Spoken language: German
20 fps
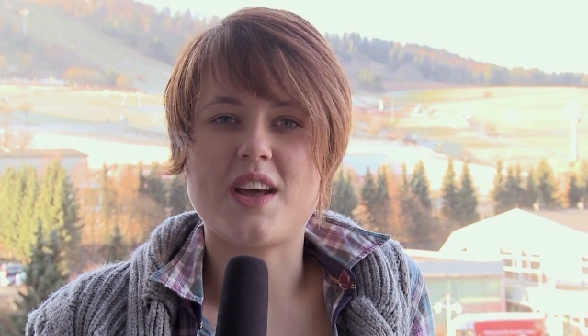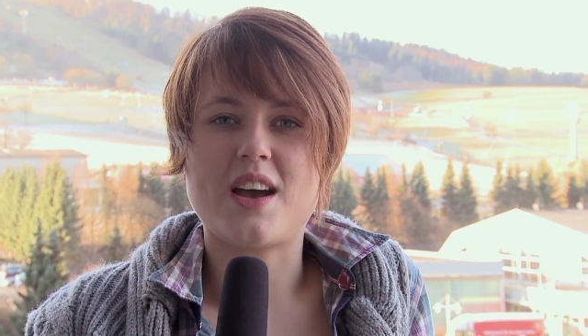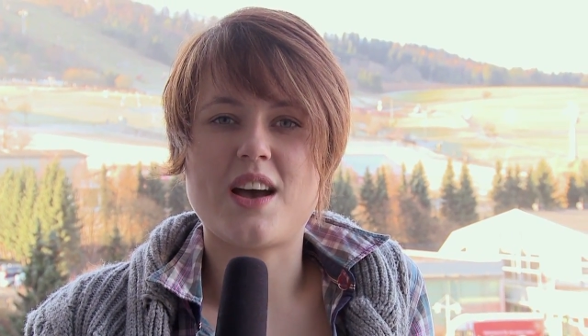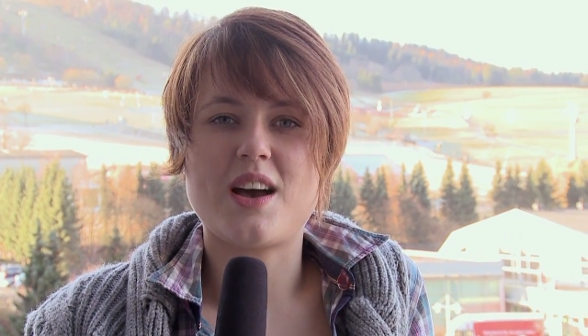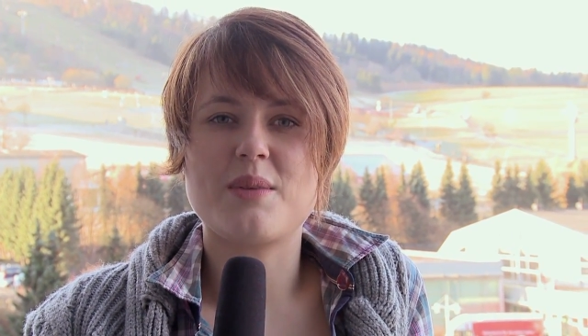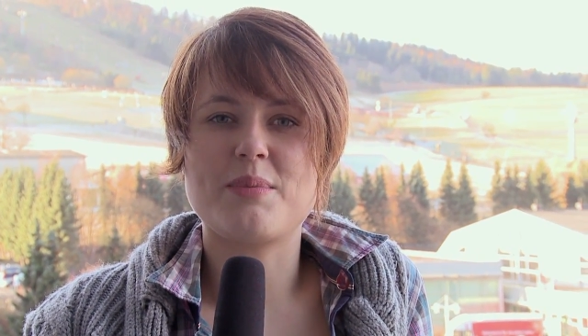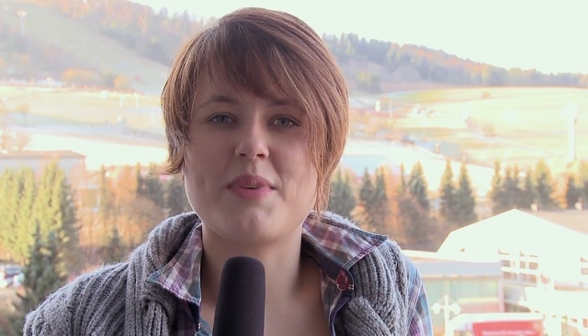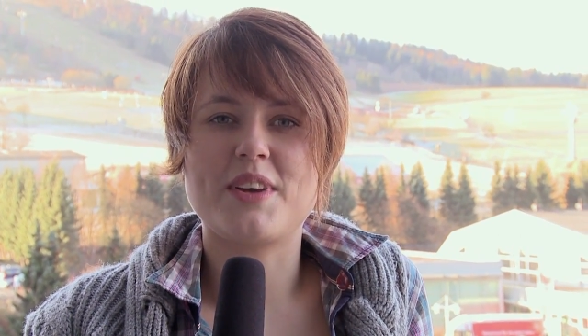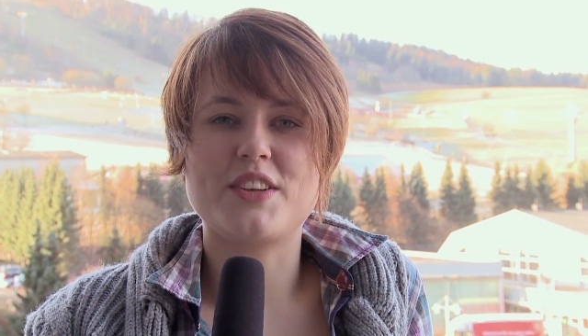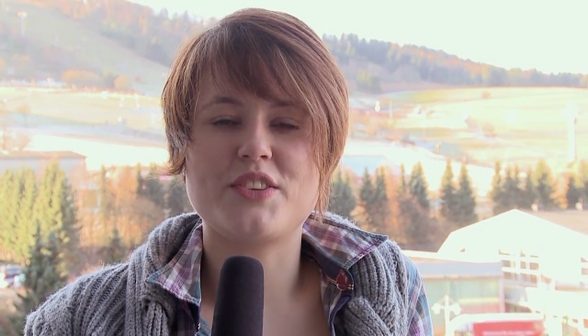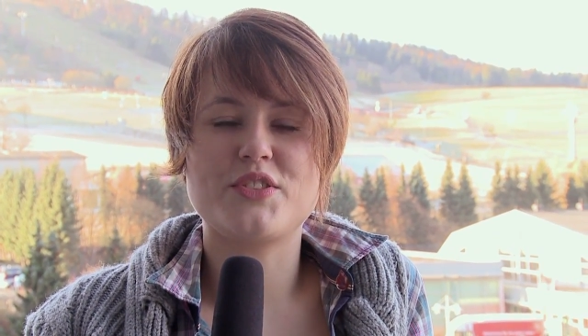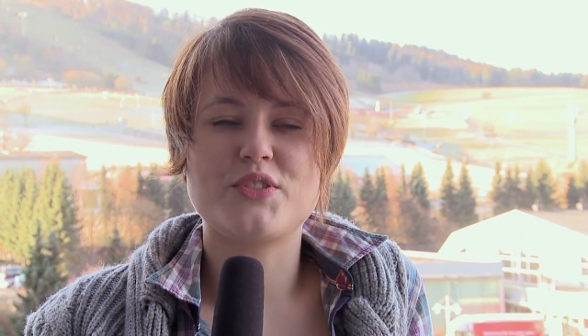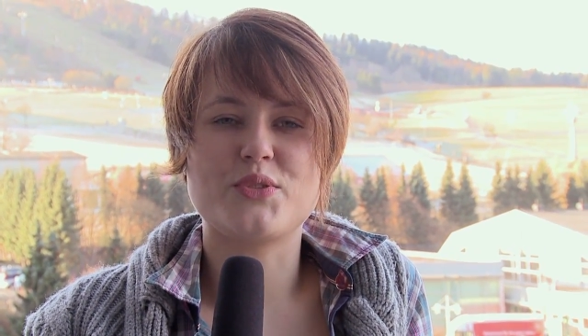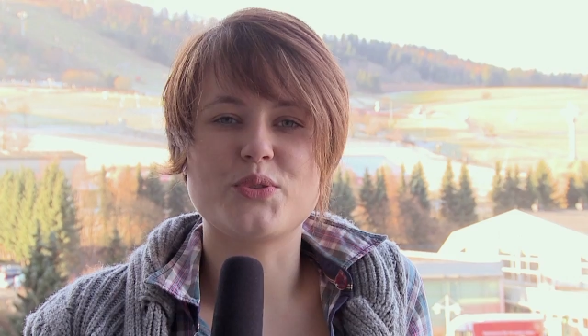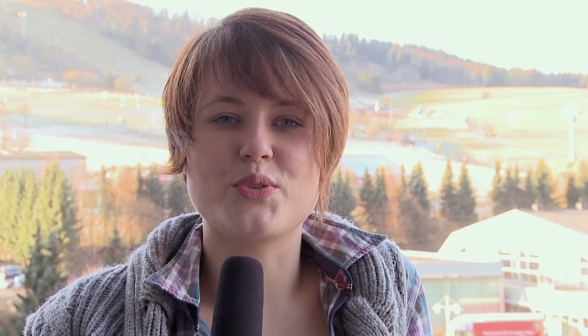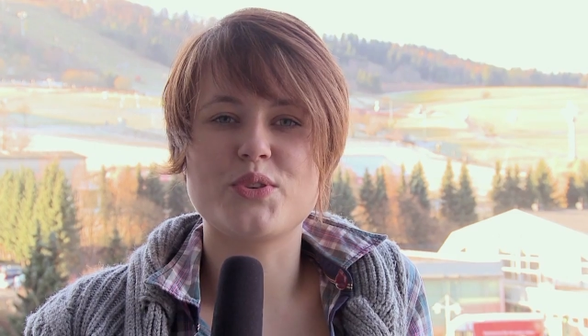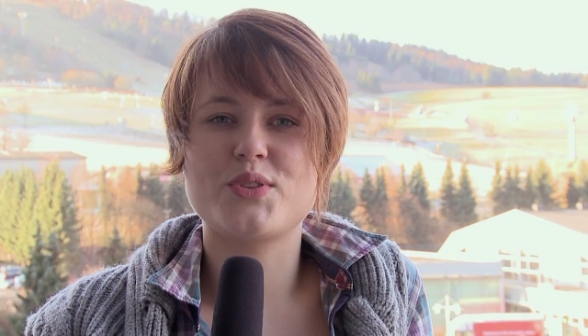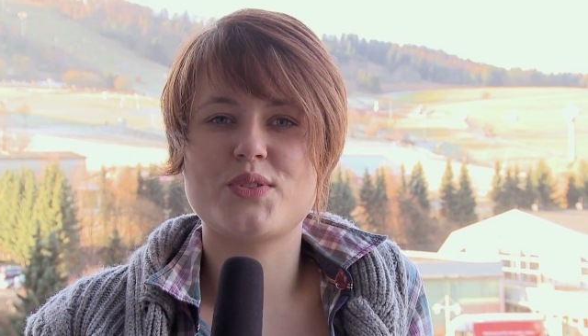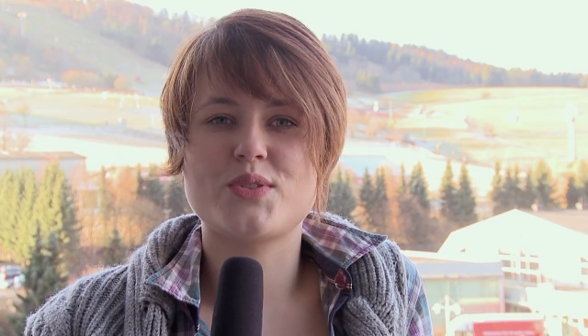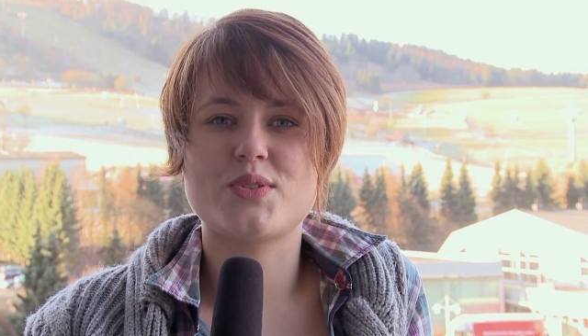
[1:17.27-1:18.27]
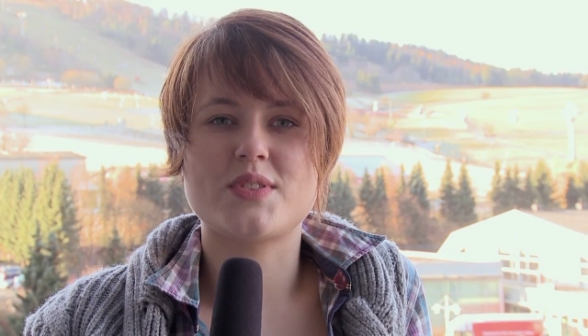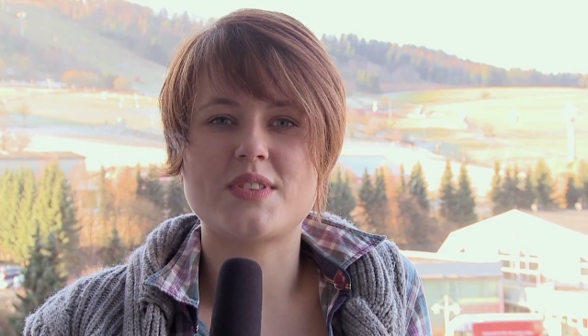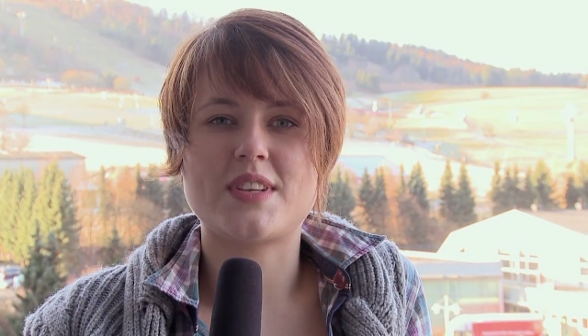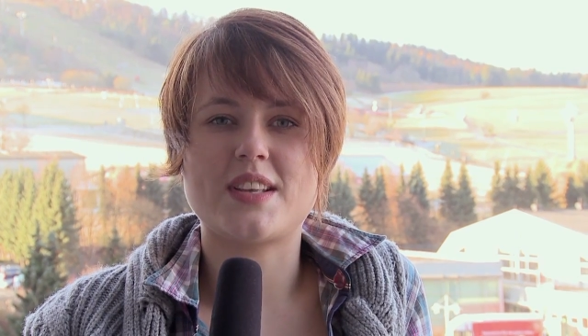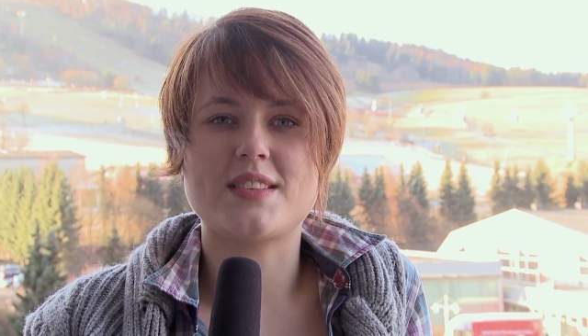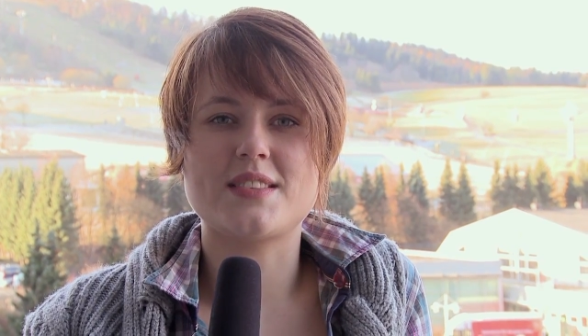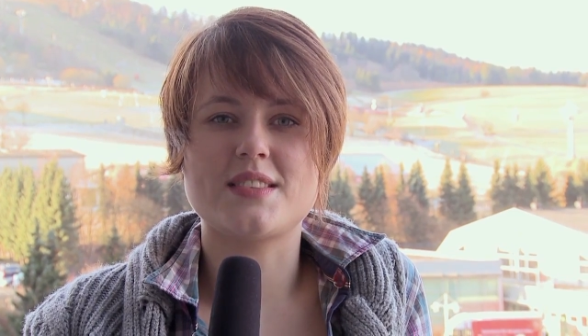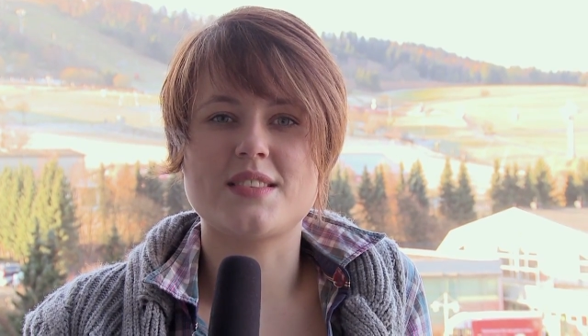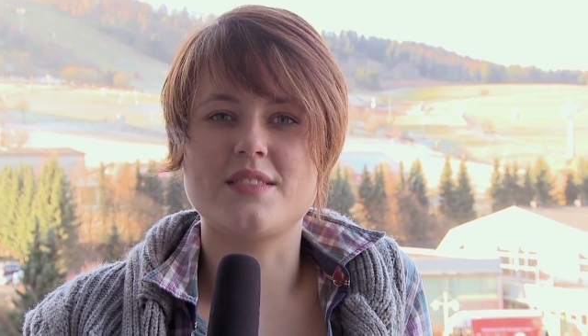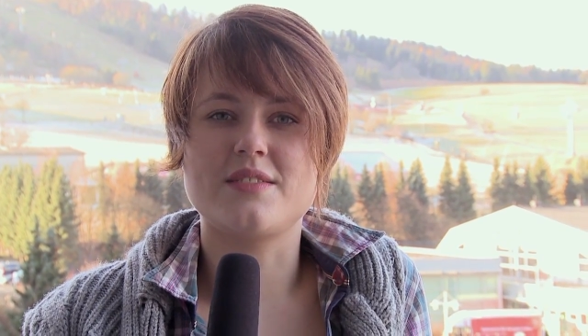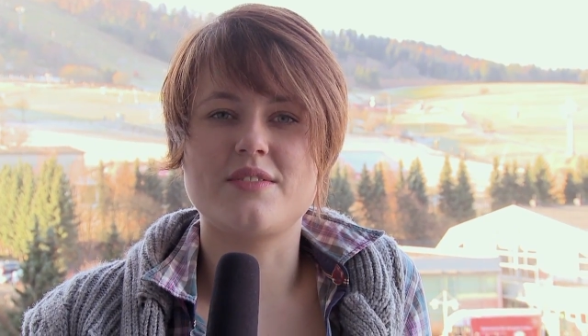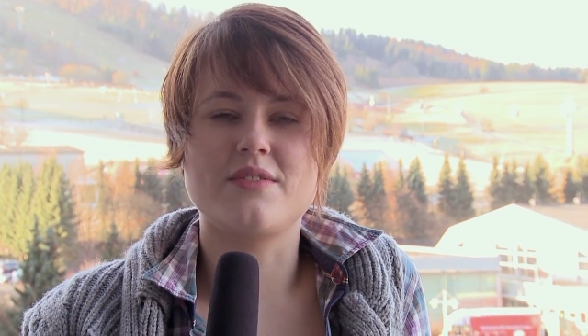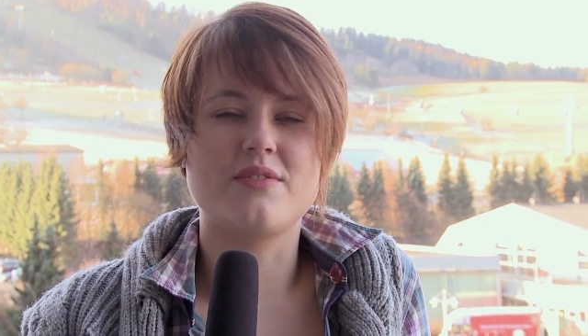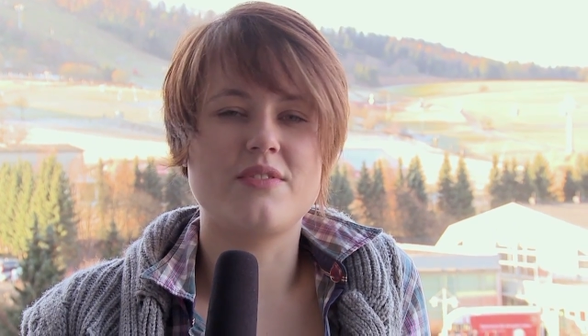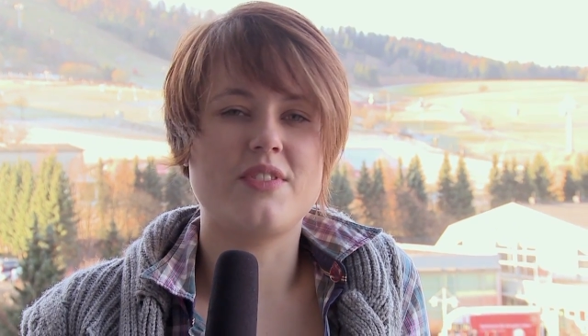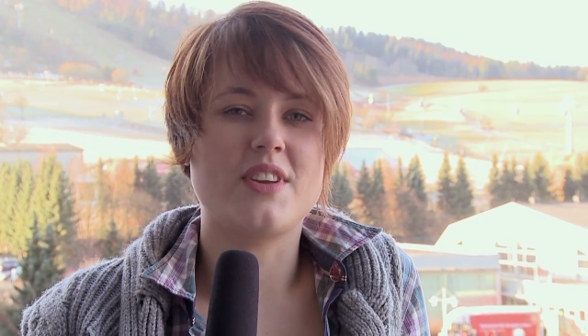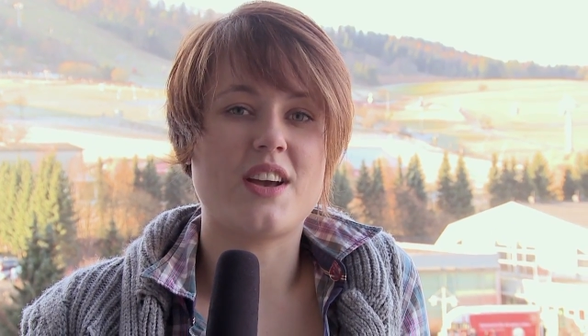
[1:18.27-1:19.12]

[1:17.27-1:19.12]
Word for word: Arbeit durchzusetzen.